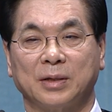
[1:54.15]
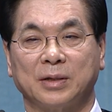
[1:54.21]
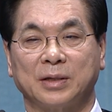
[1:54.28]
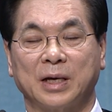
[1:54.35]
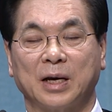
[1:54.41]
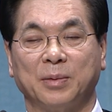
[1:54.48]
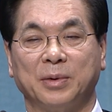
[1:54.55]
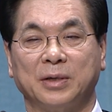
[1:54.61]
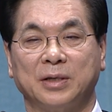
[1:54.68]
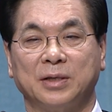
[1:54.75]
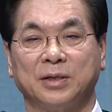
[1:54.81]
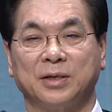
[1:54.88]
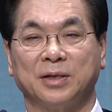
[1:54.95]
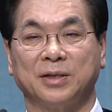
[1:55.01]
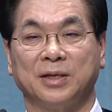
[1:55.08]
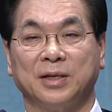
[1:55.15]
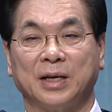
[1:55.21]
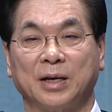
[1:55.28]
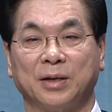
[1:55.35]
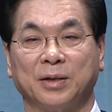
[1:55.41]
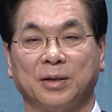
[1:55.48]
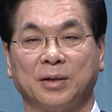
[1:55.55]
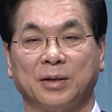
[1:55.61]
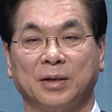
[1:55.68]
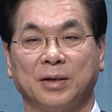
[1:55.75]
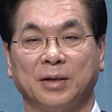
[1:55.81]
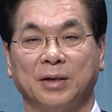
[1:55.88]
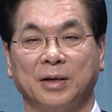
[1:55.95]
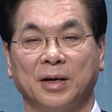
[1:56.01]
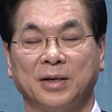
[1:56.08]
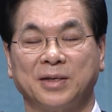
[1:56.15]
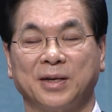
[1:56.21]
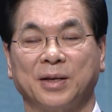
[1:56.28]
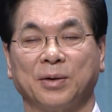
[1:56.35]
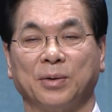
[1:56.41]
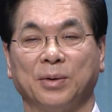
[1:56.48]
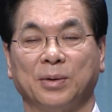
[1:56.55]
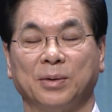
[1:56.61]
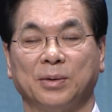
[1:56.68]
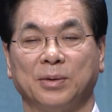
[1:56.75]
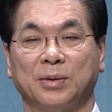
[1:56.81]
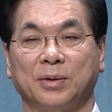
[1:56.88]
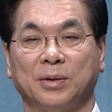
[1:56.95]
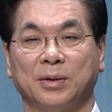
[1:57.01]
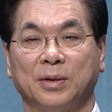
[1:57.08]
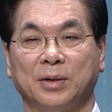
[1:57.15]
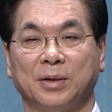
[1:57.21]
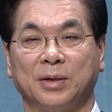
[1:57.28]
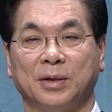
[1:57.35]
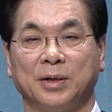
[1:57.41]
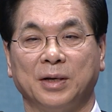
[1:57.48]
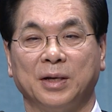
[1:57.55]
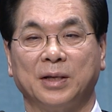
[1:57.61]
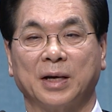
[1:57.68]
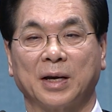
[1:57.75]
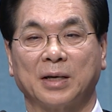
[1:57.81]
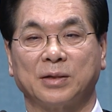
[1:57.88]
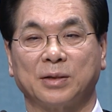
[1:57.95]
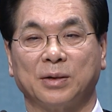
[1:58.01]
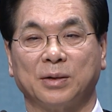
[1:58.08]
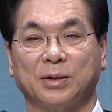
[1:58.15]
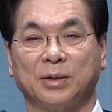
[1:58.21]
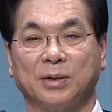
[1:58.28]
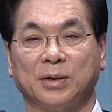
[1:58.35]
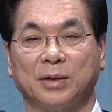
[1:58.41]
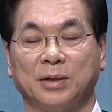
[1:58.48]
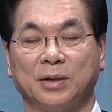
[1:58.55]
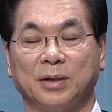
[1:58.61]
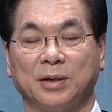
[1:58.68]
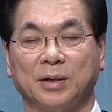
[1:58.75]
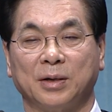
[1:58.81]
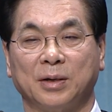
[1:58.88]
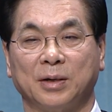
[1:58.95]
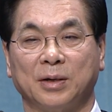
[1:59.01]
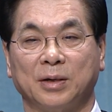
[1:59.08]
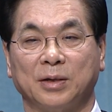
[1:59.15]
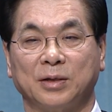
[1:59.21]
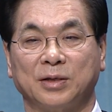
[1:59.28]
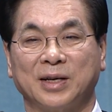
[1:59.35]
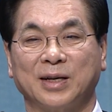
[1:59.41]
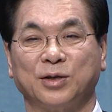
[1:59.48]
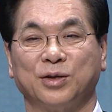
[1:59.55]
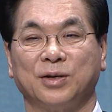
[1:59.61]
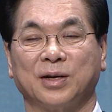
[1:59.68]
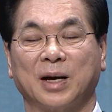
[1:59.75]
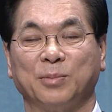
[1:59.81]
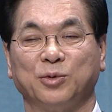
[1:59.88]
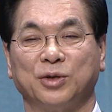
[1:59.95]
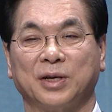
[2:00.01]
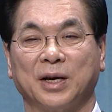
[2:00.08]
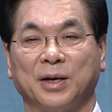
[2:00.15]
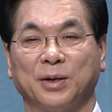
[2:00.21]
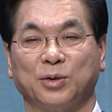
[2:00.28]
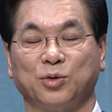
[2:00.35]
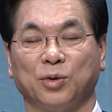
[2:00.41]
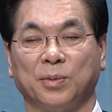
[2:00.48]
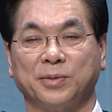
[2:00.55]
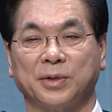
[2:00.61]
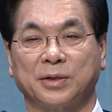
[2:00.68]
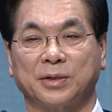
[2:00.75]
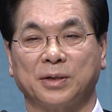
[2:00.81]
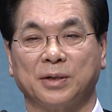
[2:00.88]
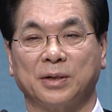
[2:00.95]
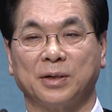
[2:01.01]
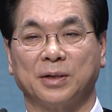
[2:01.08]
사이비 신천지 이단은 해체되고 이 땅에서 자취를 감추게 하여 주옵소서.